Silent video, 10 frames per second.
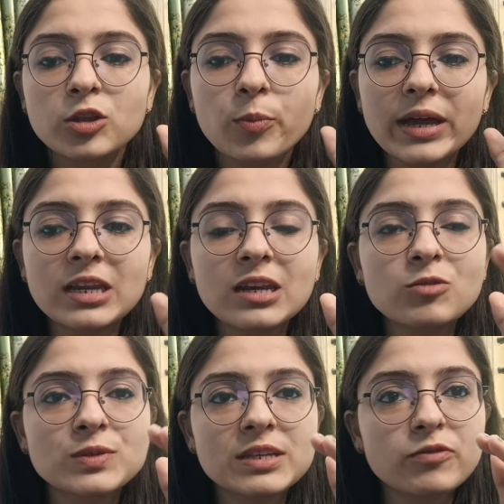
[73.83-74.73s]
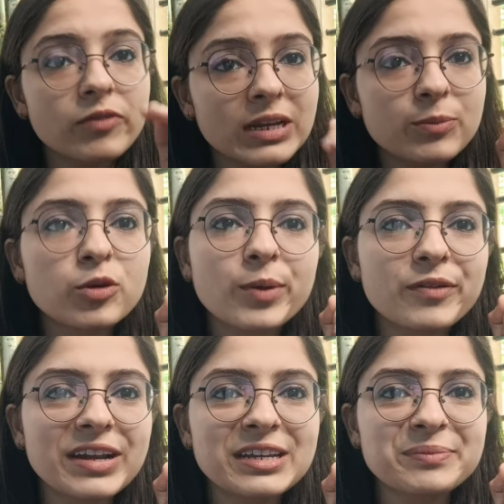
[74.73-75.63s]
तो मैंने ना उससे वो वाली बुक
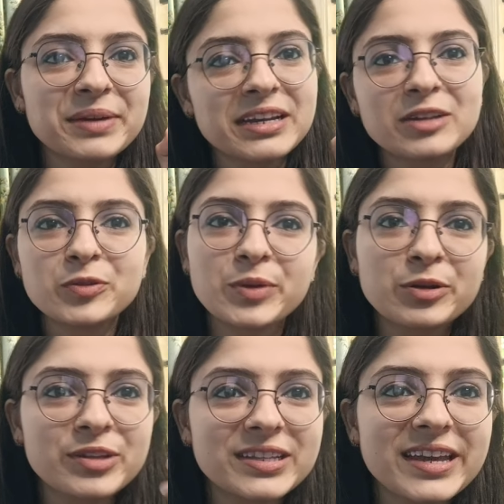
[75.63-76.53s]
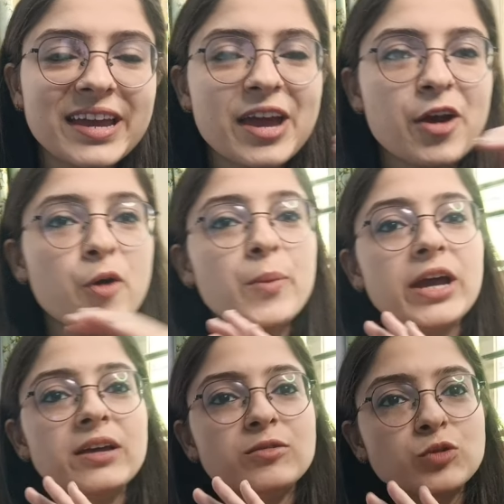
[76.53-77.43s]
मंगवा ली मैंने कहा तू मेरे को दे दे और
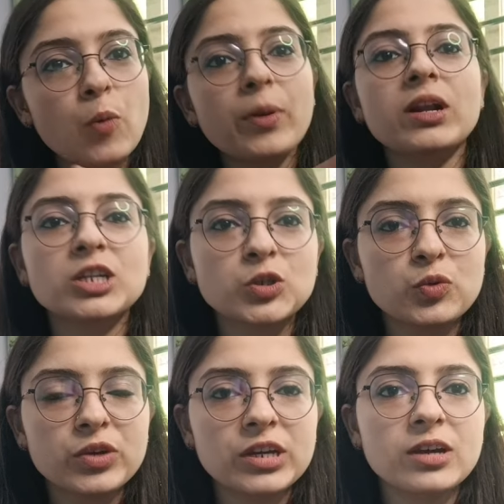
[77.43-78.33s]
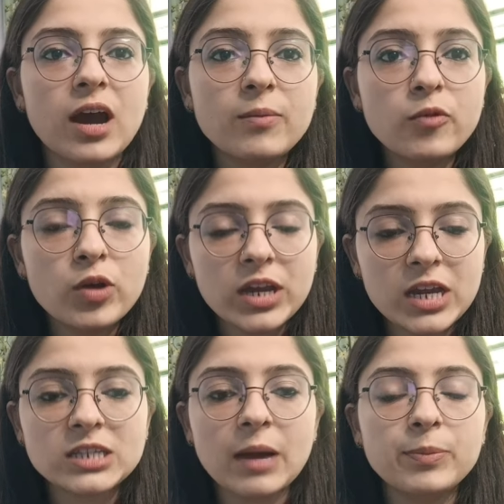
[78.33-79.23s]
मैं उसको पढ़ना शुरू की अब वो
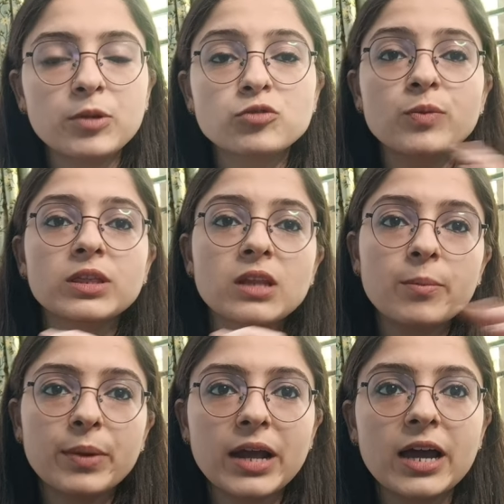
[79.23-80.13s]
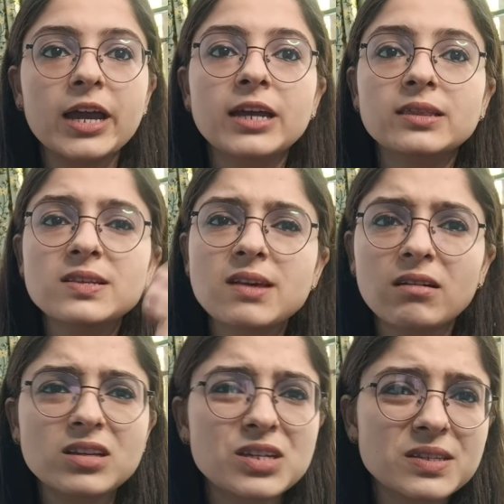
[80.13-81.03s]
एक चैप्टर उसमें इतना बड़ा है इतनी
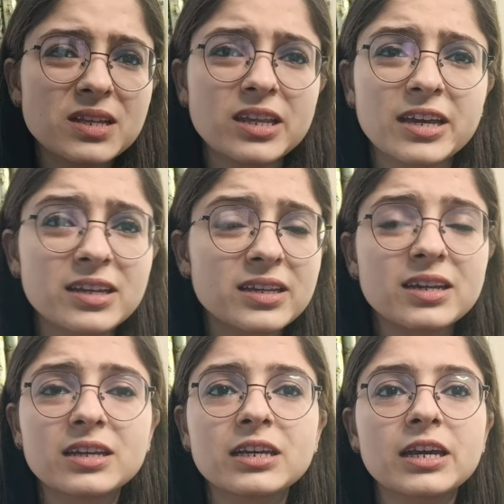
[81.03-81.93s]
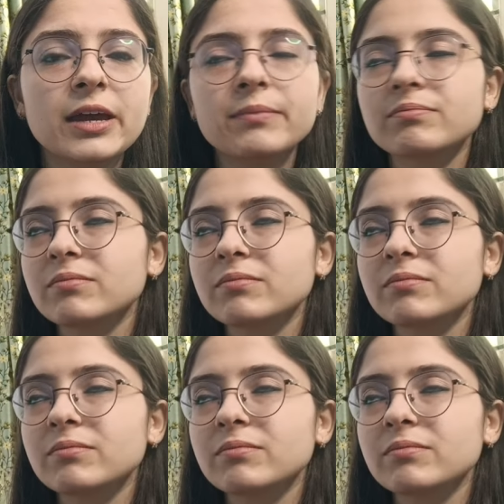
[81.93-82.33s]
सारी चीज़ें थेरी दे रखी है